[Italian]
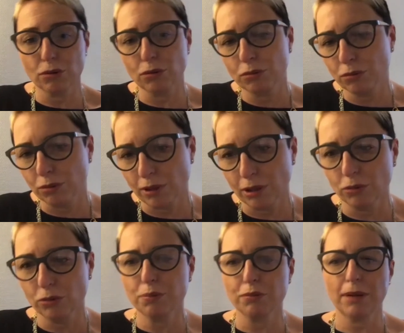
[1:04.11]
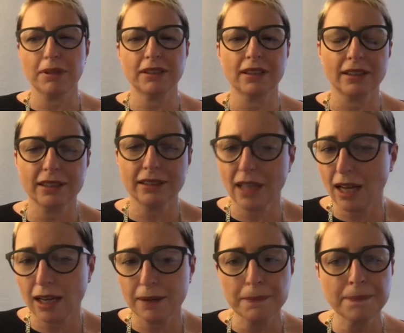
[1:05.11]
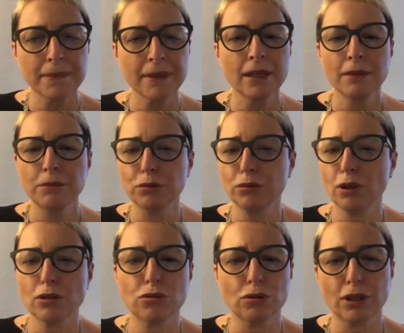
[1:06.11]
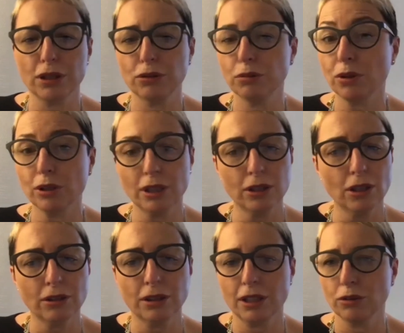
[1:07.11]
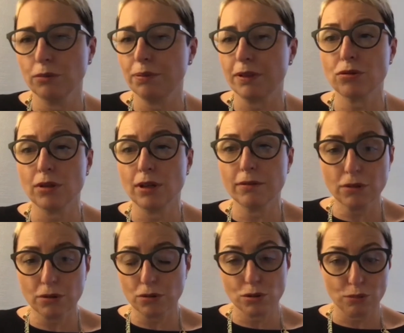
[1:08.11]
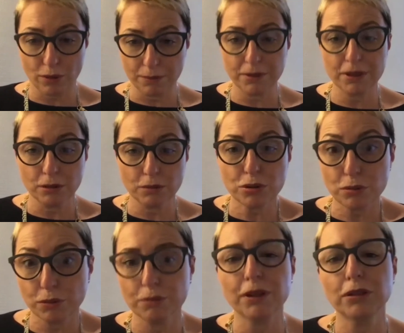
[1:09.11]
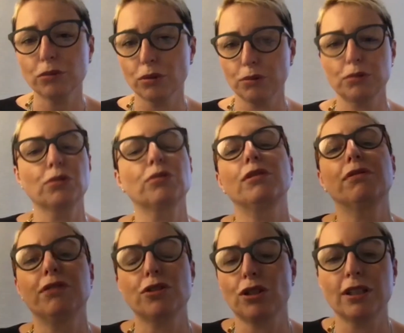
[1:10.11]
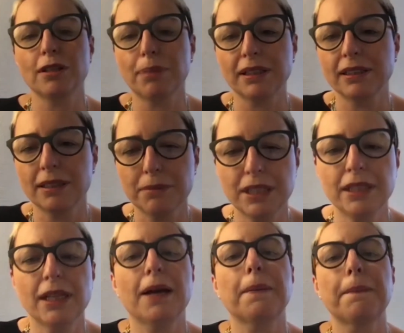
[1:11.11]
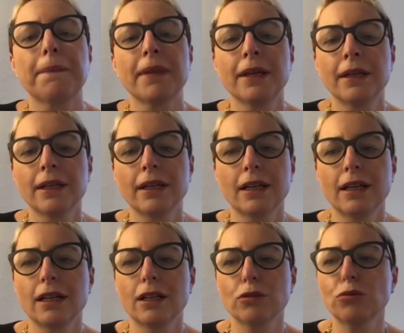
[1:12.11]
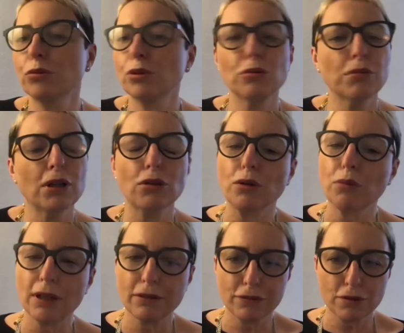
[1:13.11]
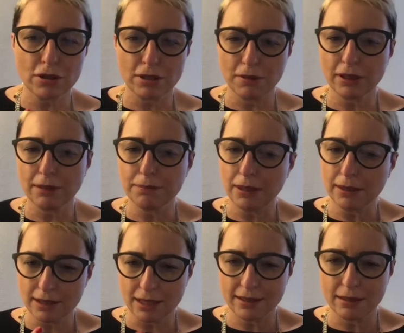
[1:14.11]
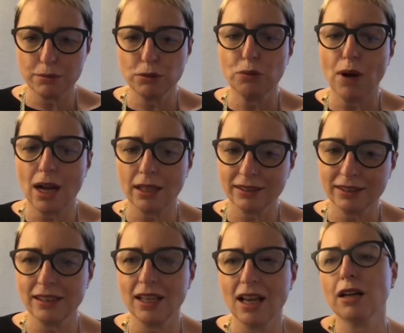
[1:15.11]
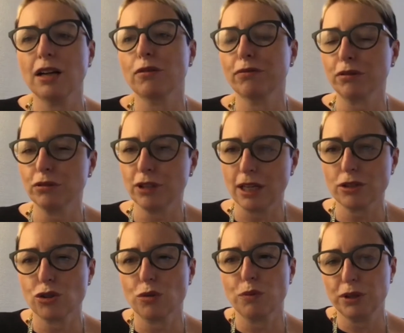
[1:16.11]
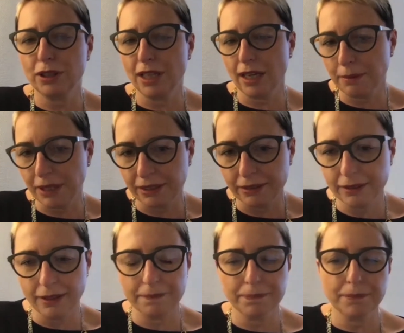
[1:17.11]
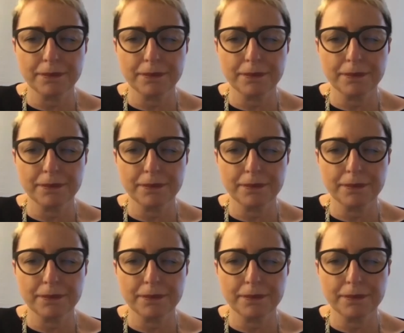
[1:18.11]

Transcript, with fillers: o non tornano dopo una maternità, piuttosto che il numero delle donne che hanno perso il lavoro, sicuramente in questo momento molto difficile di pandemia, eh, tutti i numeri con i quali forse siamo anche abbastanza abituati a confrontarci quotidianamente.